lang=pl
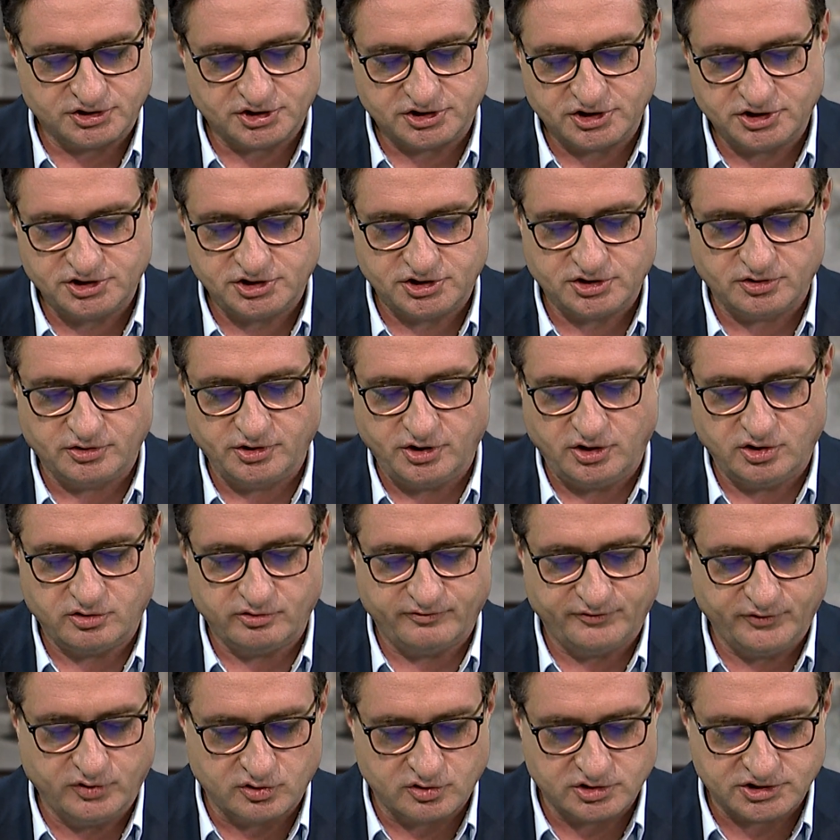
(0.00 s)
Sześć
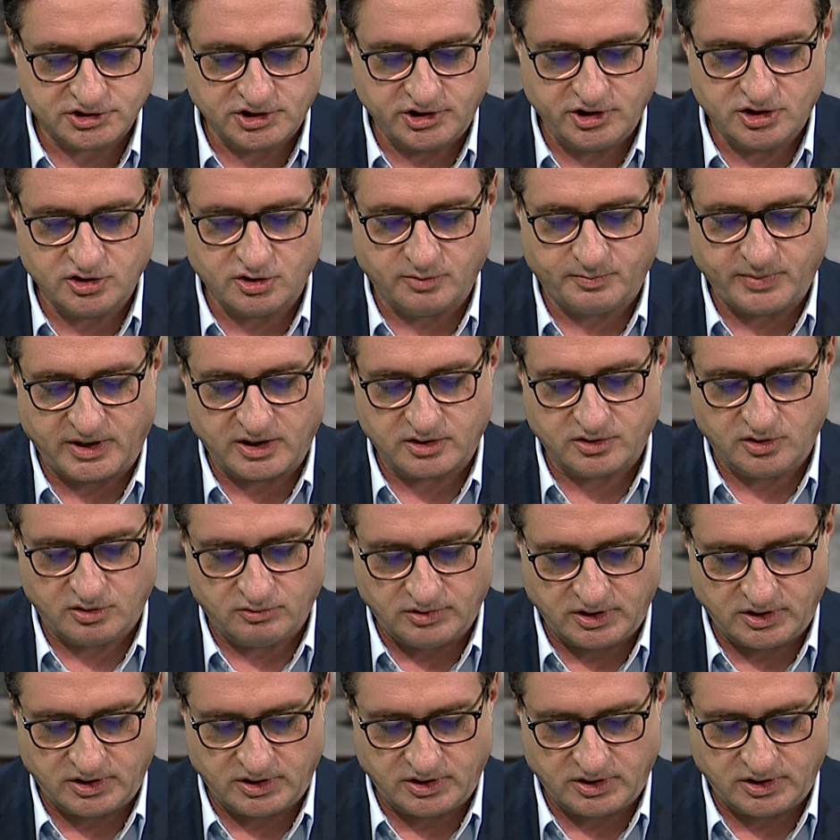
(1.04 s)
ciągników górskich, koparko